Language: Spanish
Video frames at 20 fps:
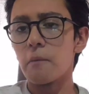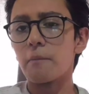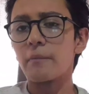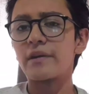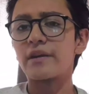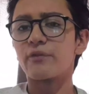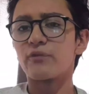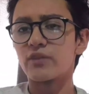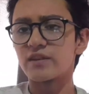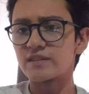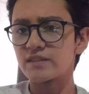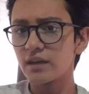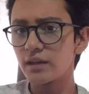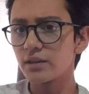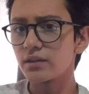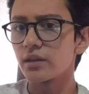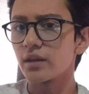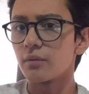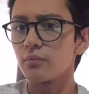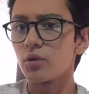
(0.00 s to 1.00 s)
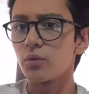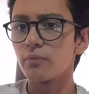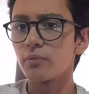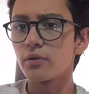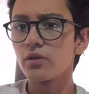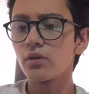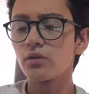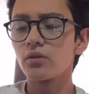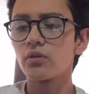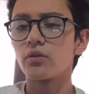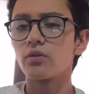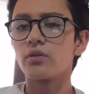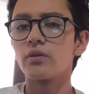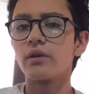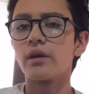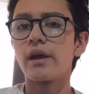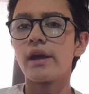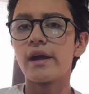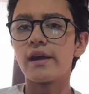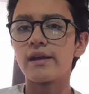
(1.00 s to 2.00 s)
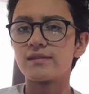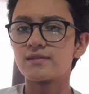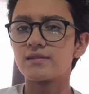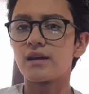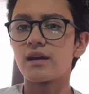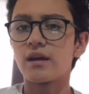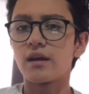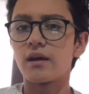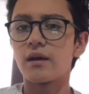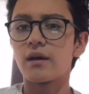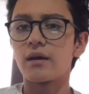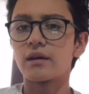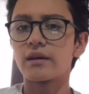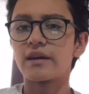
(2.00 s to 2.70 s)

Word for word: refrescante en mi opinión con esta